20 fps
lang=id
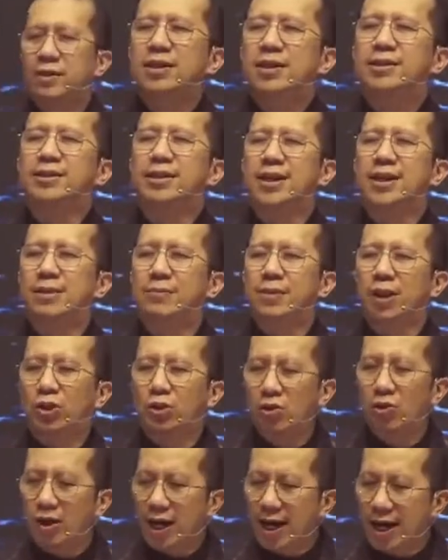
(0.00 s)
Saya
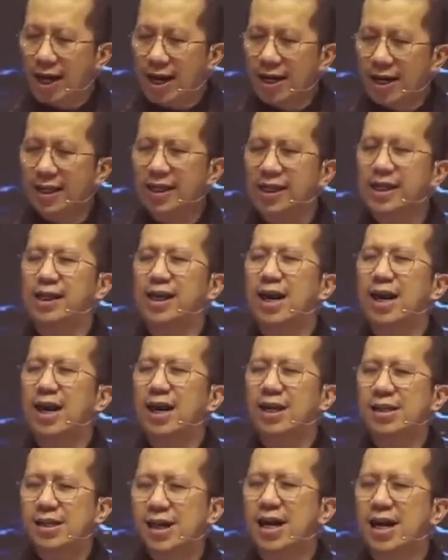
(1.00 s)
berdoa
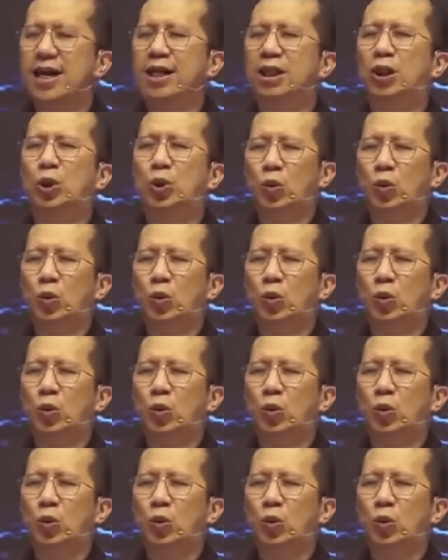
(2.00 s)
kiranya